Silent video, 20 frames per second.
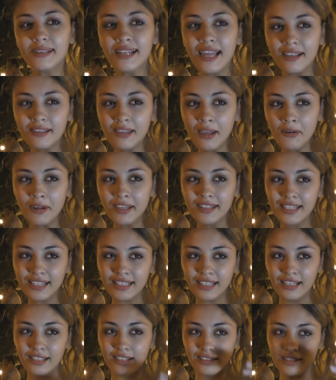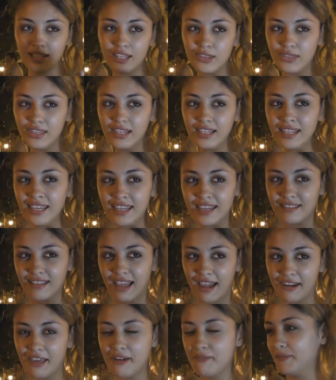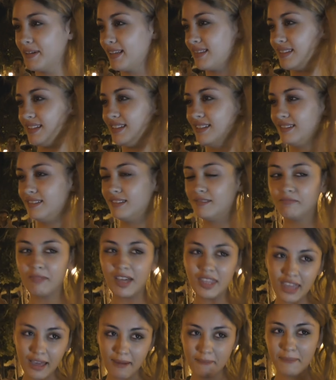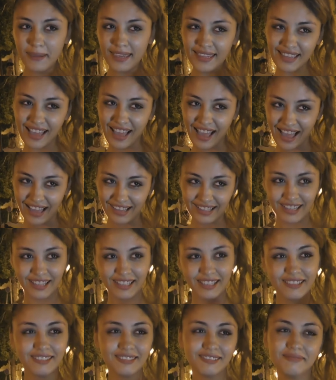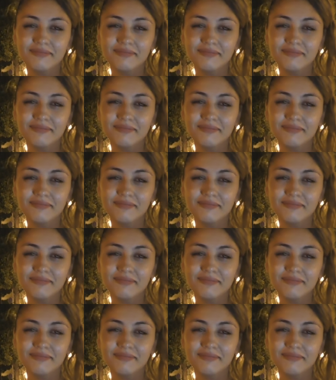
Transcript: لها توا دخل الثلاثينات عرفت ماذا بيا هكا